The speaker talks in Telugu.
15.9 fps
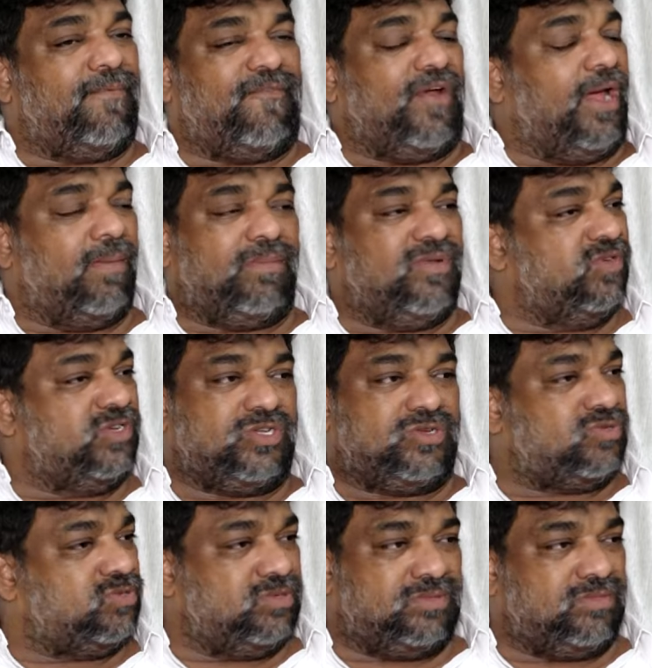ఫ్యామిలీ
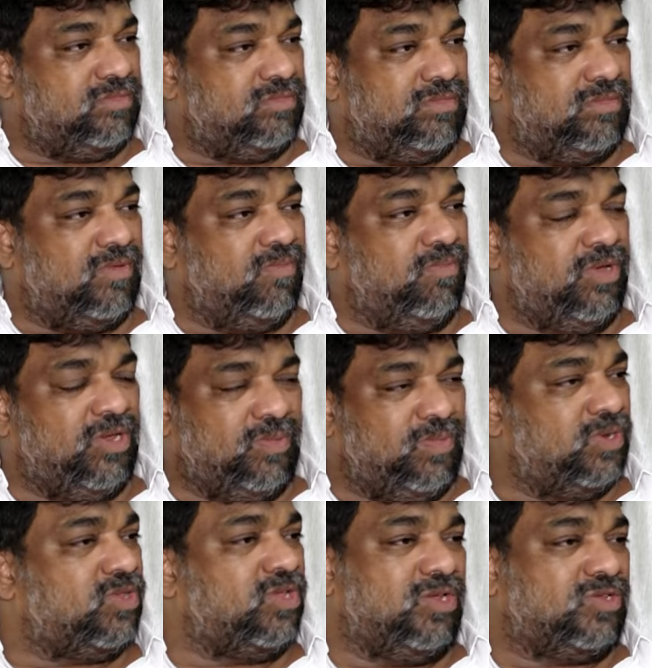విషయస్ మీరు
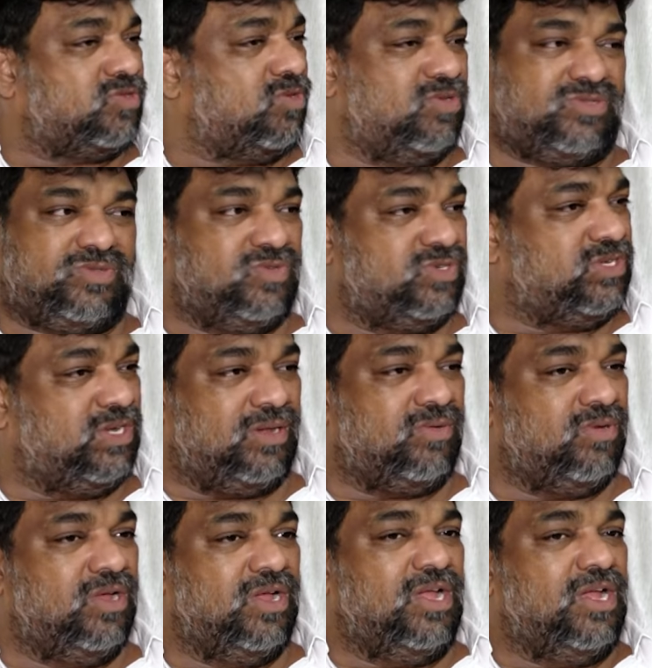మీరు తీర్చుకోవాల్సిన విషయాలు
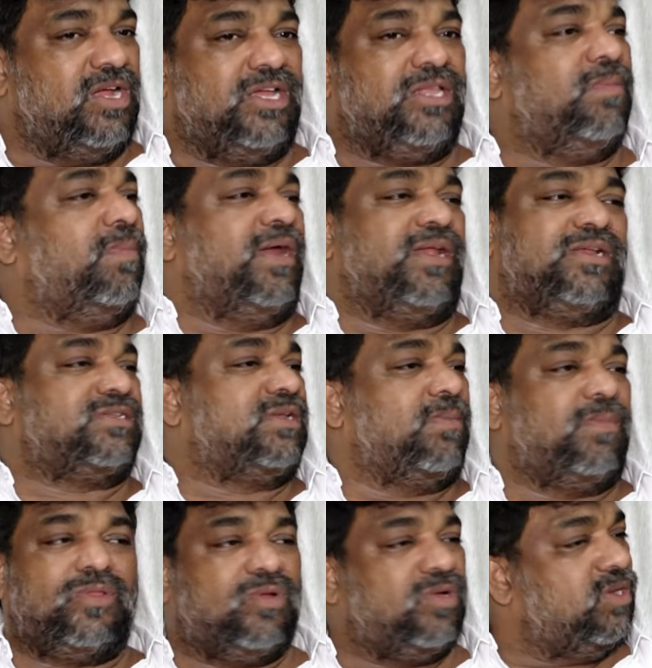ఇది బయటికి
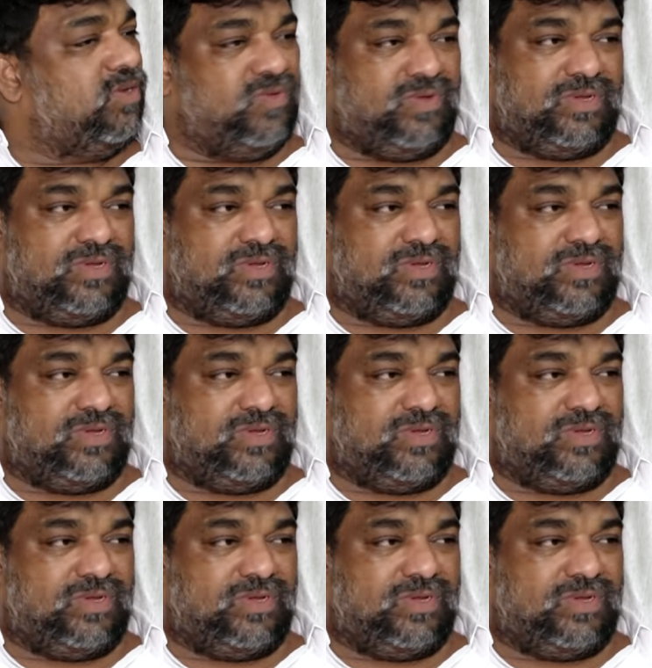సంబంధం లేని